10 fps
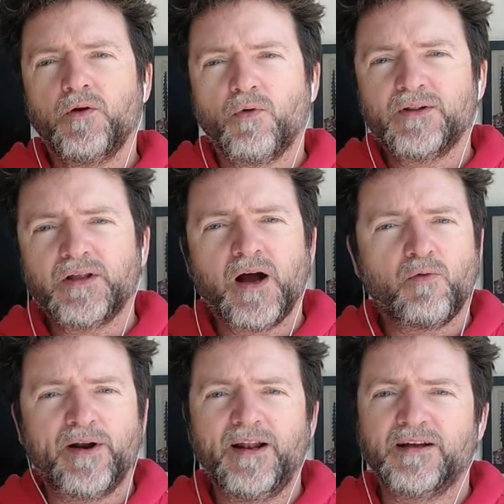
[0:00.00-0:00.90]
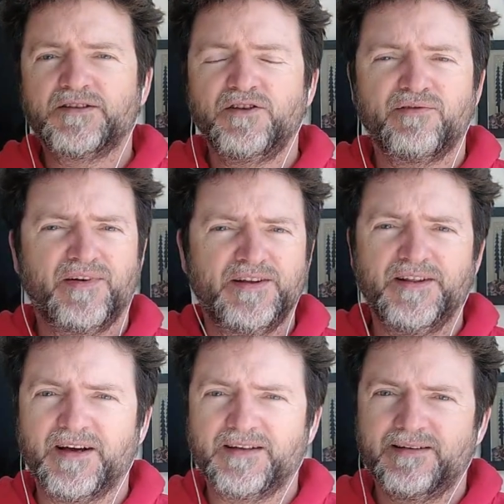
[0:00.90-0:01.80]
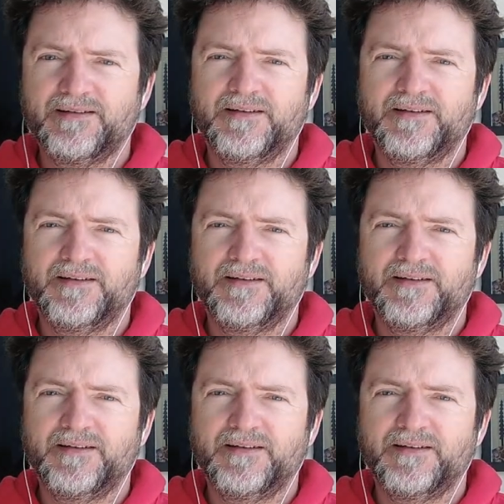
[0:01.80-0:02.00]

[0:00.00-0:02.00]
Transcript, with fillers: ¿Cuántas acuarelas han sido fallidas?